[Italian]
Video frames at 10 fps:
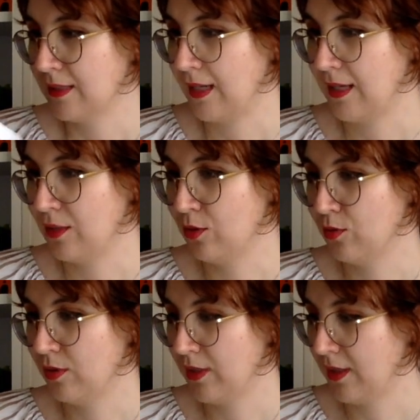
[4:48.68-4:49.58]

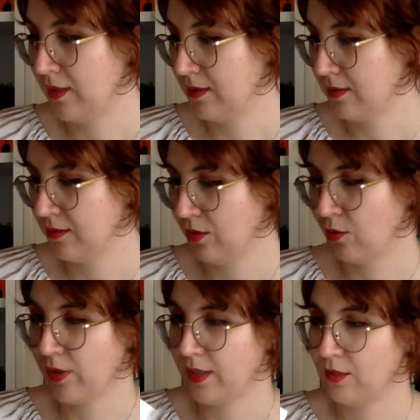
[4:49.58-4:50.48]
allora, no,
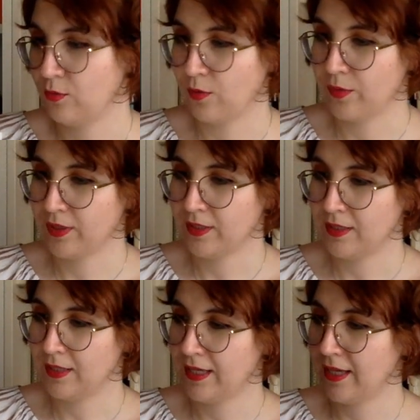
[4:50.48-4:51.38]
qua erano gli uomini
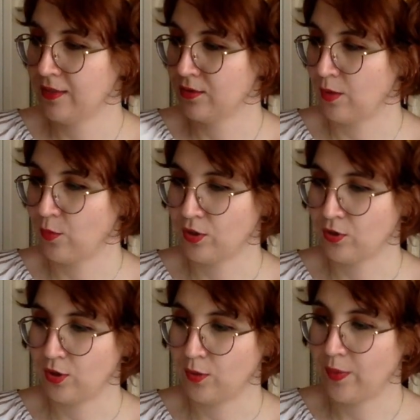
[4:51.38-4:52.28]
del legno, il
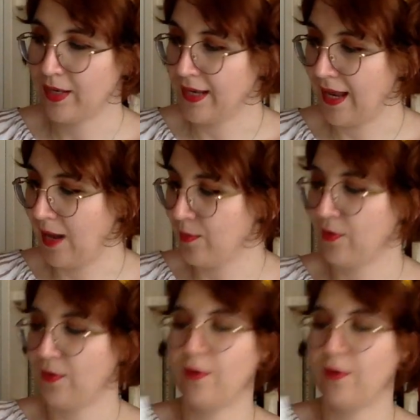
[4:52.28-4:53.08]
laboratorio di pellame, qua